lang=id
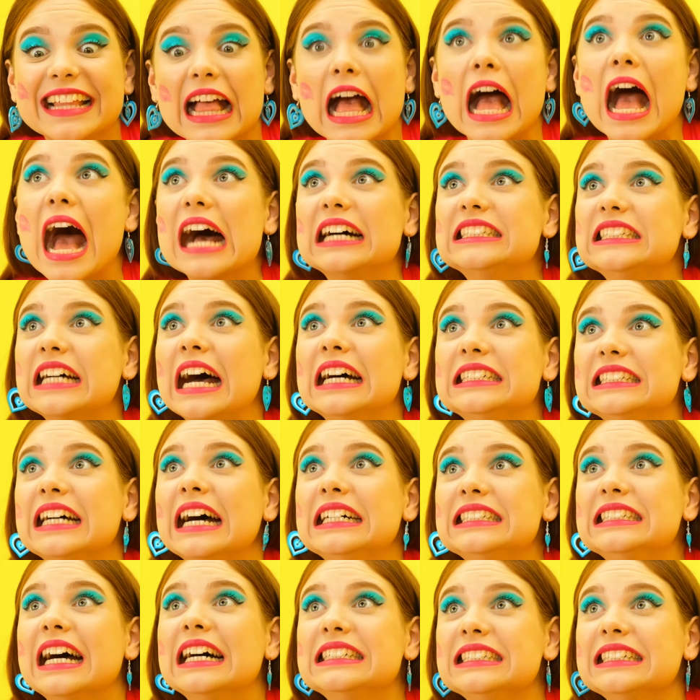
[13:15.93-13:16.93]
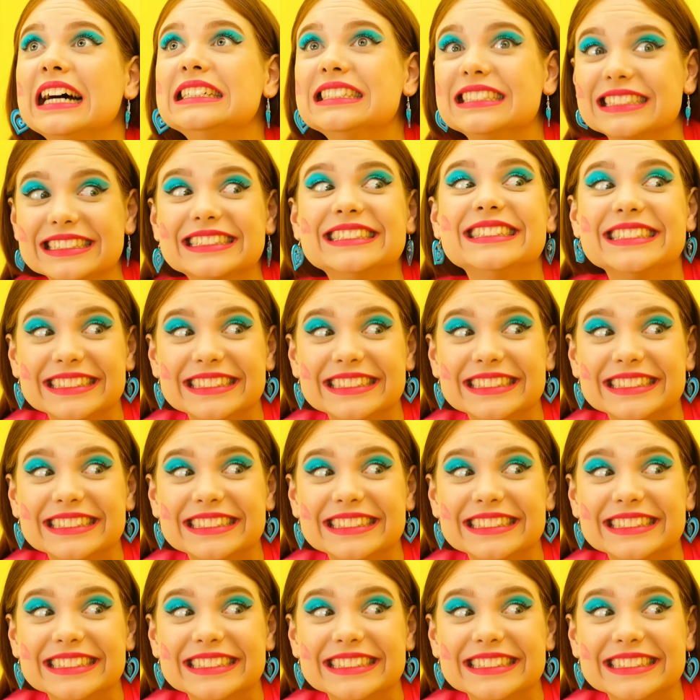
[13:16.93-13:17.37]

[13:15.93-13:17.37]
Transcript: Baiklah, sepertinya aku harus